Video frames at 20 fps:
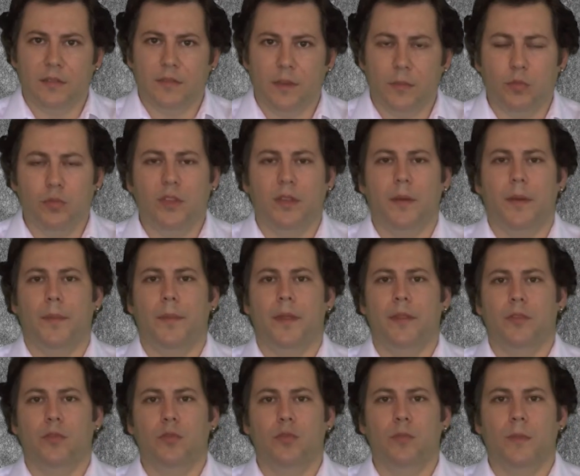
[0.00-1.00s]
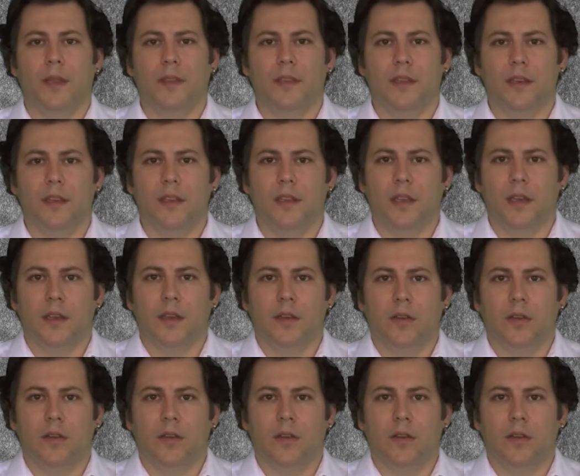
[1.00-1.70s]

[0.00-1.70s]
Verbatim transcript: ve bu sebeple de rulmanların